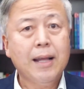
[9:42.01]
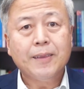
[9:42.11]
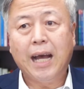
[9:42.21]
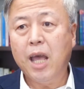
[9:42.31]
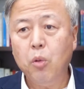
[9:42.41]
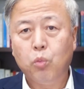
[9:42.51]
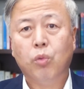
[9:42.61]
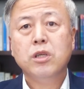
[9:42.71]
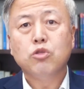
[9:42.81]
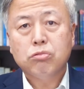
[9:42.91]
나의
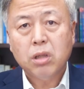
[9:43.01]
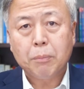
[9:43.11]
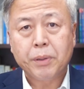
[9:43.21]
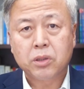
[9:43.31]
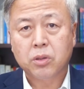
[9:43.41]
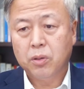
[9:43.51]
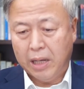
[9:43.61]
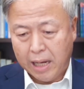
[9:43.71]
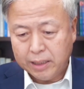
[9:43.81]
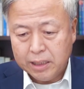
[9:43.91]
원수들 앞에서
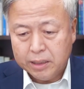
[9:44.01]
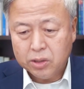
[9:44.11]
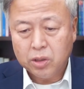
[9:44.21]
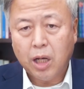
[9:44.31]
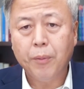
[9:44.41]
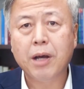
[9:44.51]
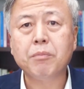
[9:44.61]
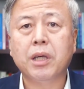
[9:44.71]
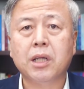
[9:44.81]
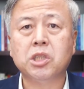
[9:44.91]
하나님께서 나와
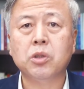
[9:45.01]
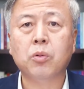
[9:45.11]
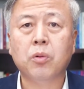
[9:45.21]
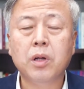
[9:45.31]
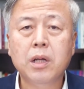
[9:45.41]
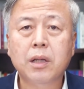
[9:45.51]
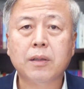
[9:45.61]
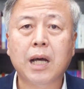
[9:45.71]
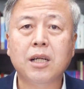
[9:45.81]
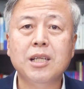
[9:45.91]
함께 하시고
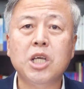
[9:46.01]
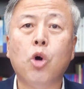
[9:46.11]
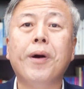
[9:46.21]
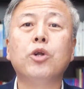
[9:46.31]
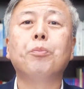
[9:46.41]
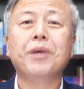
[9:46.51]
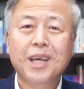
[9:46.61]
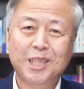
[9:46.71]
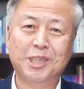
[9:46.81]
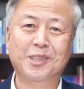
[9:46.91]
나를
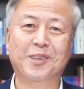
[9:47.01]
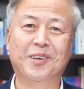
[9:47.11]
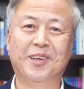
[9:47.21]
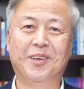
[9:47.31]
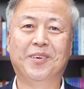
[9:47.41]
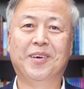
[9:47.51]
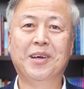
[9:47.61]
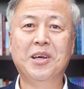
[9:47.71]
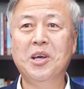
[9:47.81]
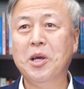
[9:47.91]
영화롭게 하시는 거예요.
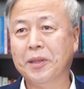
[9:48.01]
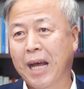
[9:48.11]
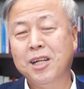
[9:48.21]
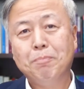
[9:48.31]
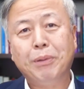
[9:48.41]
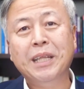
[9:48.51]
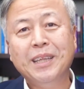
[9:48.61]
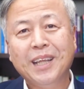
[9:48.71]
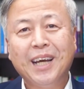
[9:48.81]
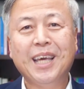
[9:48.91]
나를
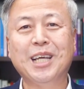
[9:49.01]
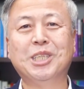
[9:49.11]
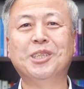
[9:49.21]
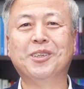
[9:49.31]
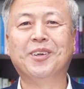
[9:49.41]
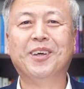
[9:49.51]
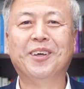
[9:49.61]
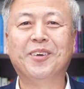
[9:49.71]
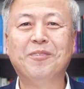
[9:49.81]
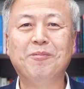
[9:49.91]
빛나게 하시는
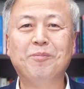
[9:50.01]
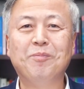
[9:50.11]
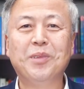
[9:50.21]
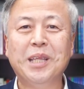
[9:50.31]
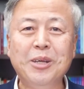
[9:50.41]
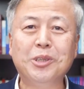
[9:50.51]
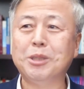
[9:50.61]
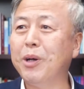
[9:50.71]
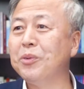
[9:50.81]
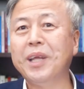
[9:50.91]
거예요.
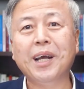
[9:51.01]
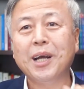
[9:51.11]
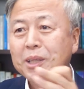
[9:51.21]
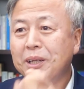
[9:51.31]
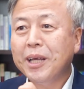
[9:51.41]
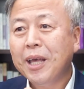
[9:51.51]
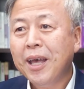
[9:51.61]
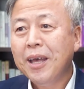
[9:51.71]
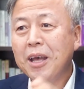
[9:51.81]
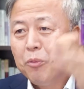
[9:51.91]
이것이 바로 내가
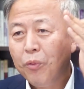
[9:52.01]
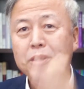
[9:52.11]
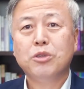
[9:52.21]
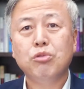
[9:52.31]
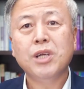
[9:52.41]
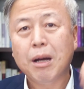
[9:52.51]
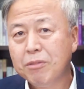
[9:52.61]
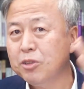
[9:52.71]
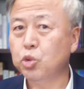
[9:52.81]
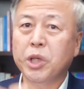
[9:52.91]
그들에게 원수를
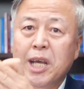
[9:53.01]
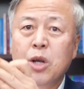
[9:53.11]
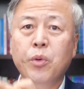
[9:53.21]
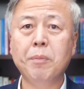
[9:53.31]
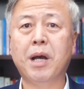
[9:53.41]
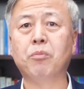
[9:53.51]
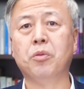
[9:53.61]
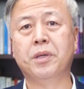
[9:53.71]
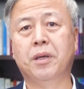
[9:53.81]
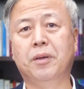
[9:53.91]
갚는 최고의
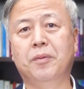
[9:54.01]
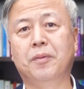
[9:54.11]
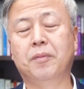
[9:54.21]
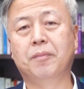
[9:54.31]
방법이에요.